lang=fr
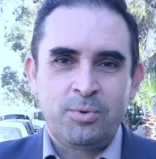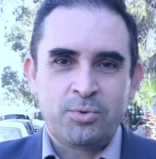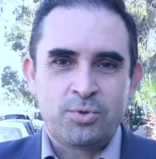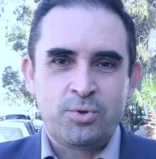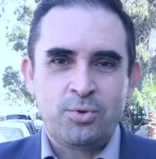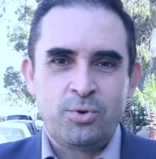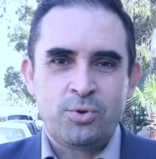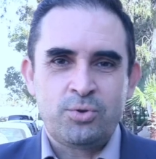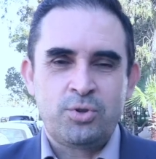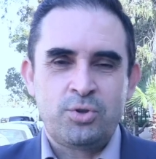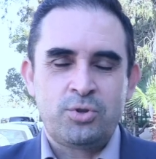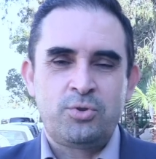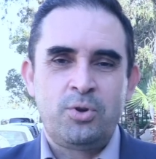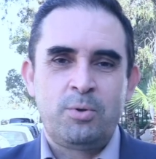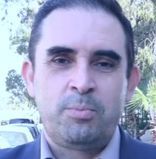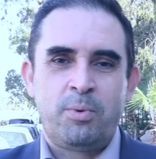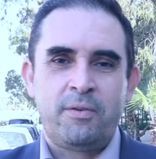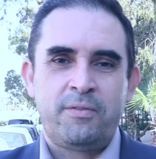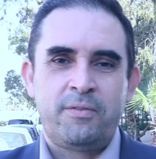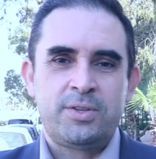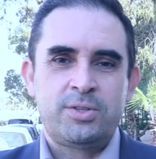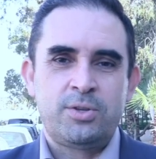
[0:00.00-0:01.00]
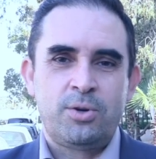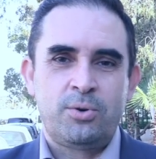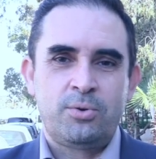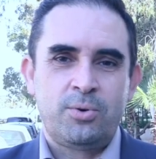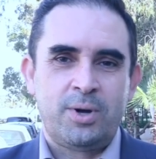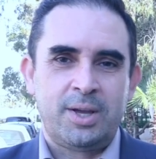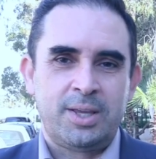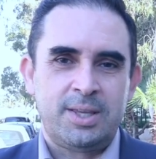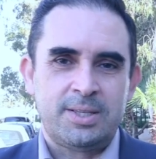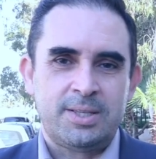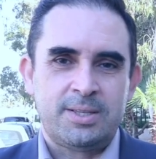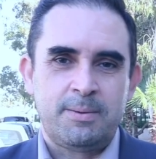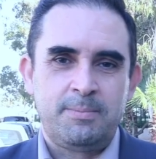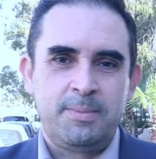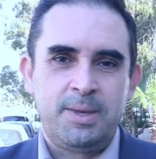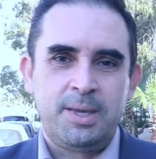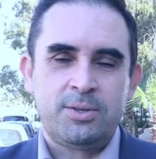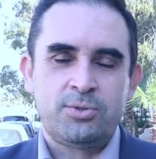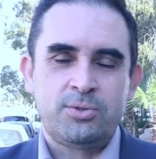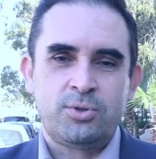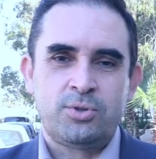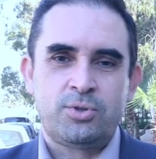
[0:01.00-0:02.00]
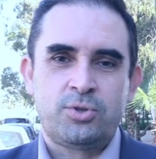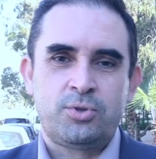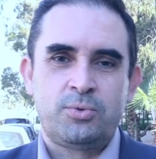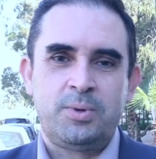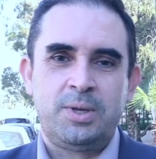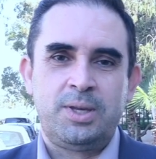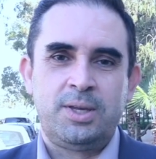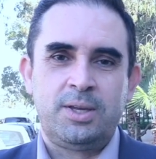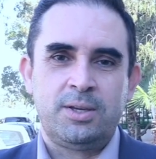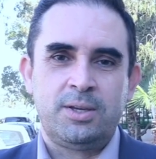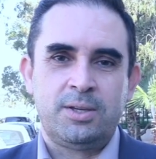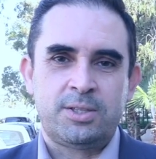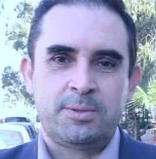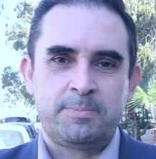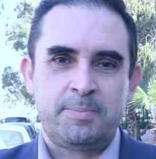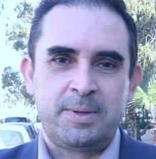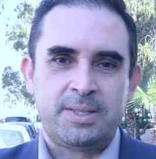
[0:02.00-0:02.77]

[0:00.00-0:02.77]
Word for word: Bonjour, je suis le professeur Ouagui Samir, je suis euh,